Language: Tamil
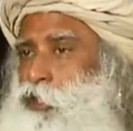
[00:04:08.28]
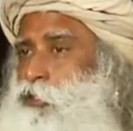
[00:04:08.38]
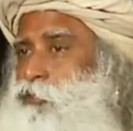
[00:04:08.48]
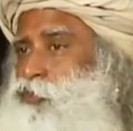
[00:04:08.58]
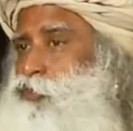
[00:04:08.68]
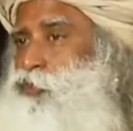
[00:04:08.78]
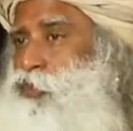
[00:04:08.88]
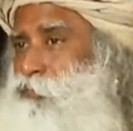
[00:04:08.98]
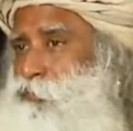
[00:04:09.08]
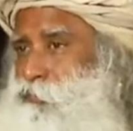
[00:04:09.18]
கனவுக்கு
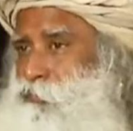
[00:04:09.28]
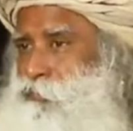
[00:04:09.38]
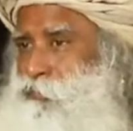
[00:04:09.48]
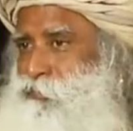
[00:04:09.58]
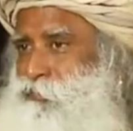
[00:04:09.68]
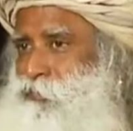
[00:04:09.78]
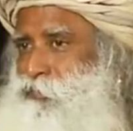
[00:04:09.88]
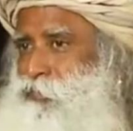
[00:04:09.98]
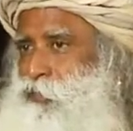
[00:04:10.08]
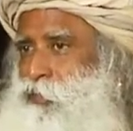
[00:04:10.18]
தகுந்த மாதிரி இருக்கும்
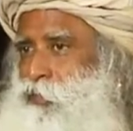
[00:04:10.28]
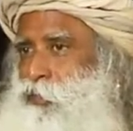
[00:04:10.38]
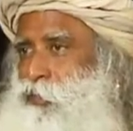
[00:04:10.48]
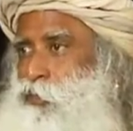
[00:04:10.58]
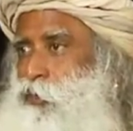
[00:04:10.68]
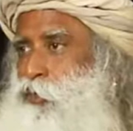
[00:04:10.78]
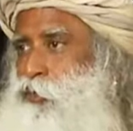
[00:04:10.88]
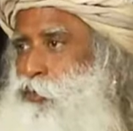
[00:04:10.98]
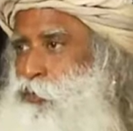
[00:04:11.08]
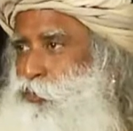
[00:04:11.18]
ஒரு
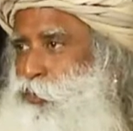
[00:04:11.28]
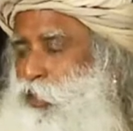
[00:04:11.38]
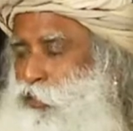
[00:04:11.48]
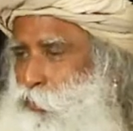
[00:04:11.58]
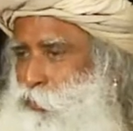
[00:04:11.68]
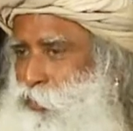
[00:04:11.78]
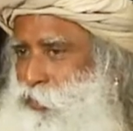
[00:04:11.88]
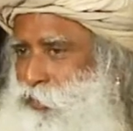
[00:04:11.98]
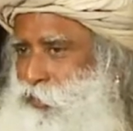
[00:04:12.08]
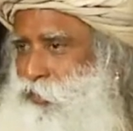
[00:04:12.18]
தனி ஆளான
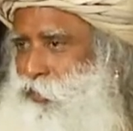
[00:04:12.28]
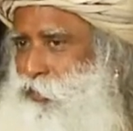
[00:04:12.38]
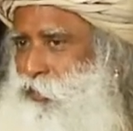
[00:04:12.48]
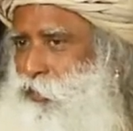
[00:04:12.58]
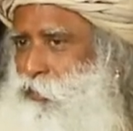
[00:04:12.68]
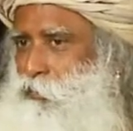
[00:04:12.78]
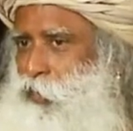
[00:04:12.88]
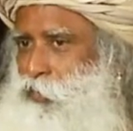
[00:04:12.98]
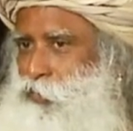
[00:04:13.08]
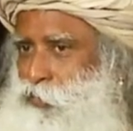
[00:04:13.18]
உங்களை சார்ந்ததில்லை
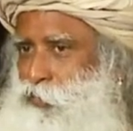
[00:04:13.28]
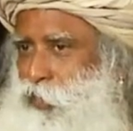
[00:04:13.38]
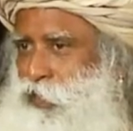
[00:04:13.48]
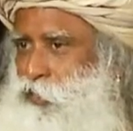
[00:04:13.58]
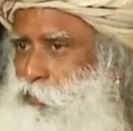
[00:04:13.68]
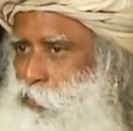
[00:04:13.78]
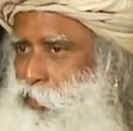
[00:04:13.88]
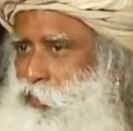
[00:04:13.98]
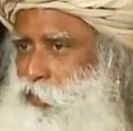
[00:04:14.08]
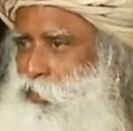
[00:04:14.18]
உங்கள் உயிர்
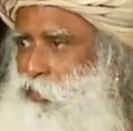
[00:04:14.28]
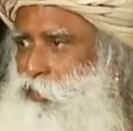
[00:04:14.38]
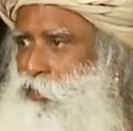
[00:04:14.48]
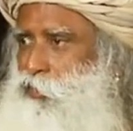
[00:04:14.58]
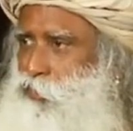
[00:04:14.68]
தன்மை சார்ந்தது